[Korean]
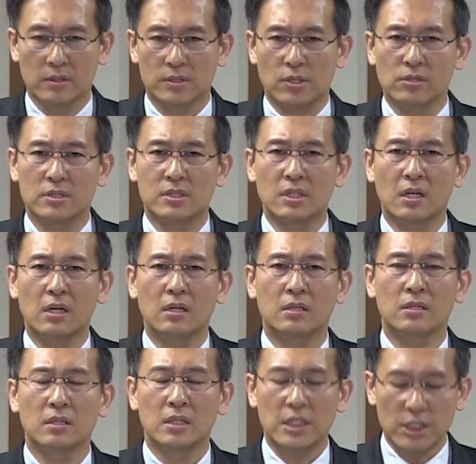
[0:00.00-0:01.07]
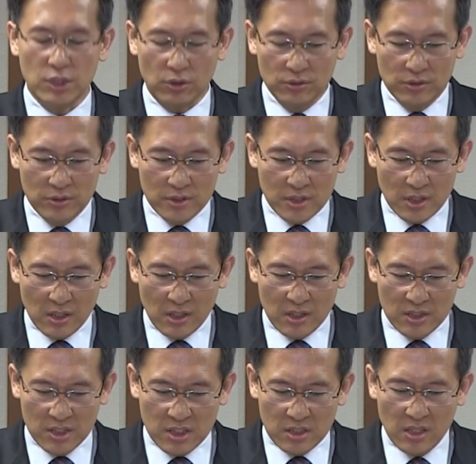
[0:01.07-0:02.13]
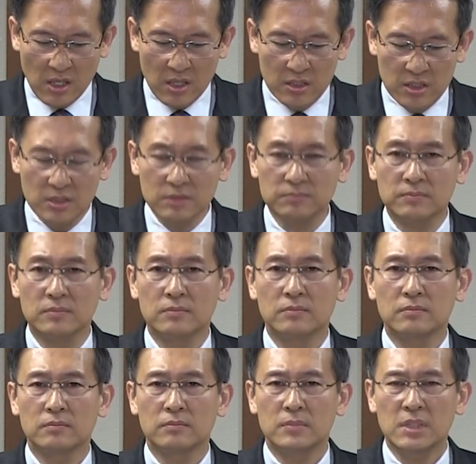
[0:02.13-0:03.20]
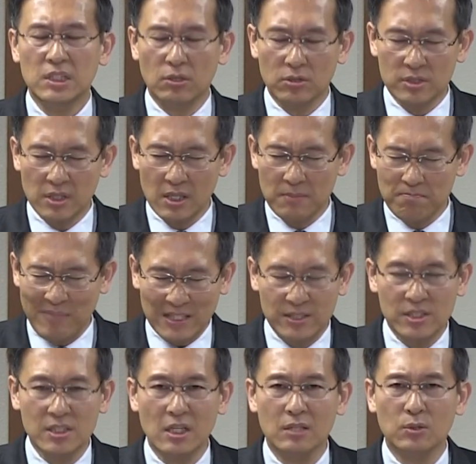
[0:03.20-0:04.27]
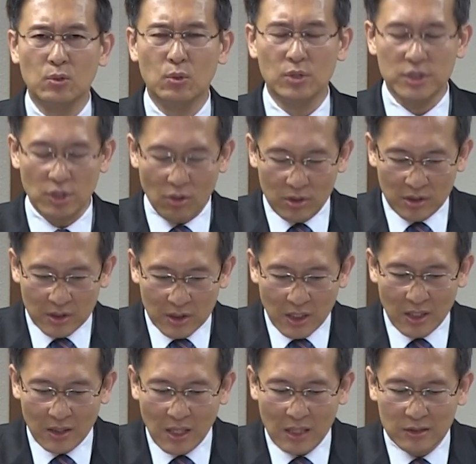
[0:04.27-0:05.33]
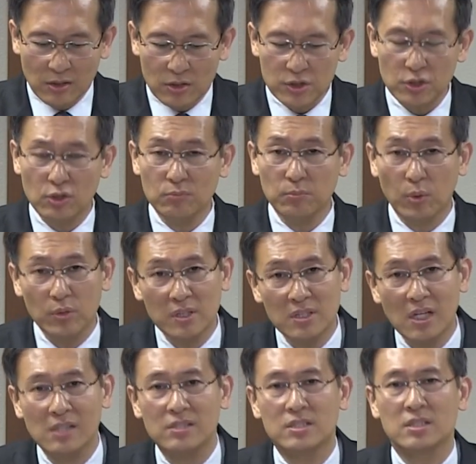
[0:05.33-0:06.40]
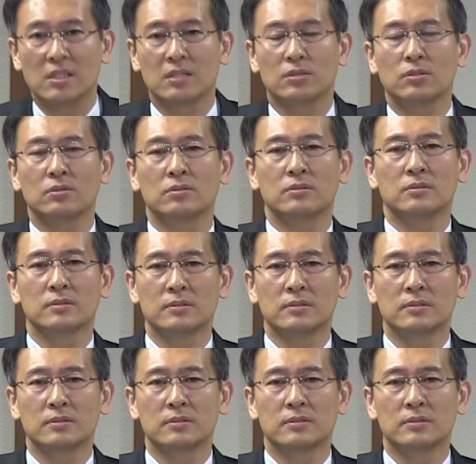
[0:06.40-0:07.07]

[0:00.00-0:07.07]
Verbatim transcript: 설사 현재 시대의 흐름 이것에 맞지 않고 역행하는 것처럼 보인다 할지라도